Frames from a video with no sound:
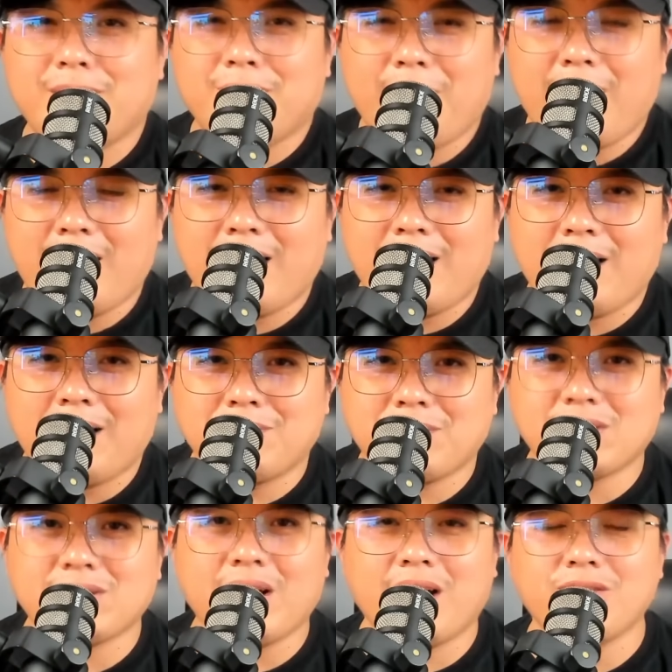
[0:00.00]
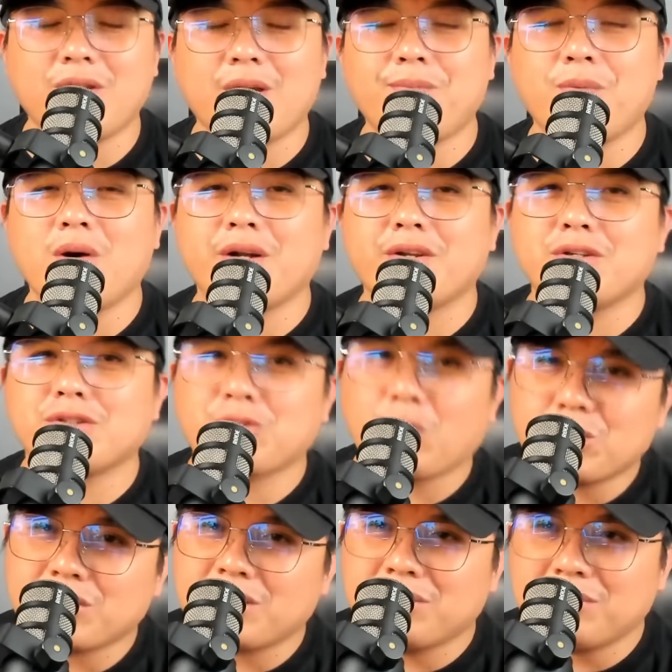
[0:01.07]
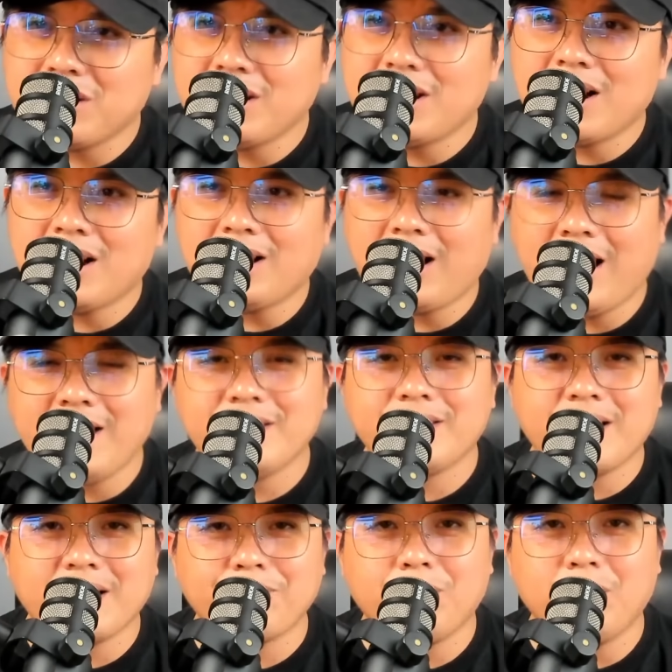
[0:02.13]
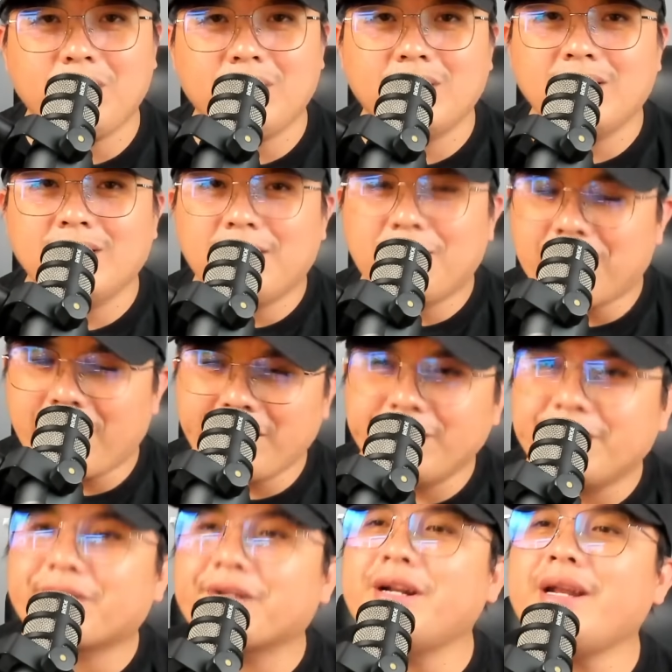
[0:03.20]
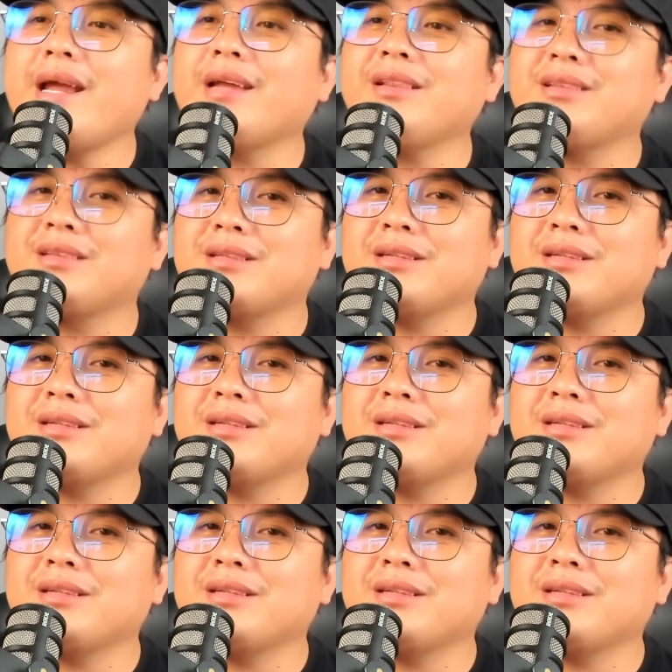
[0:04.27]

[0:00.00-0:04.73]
uh, masyado na pong ano yung social media, high-tech po, may internet.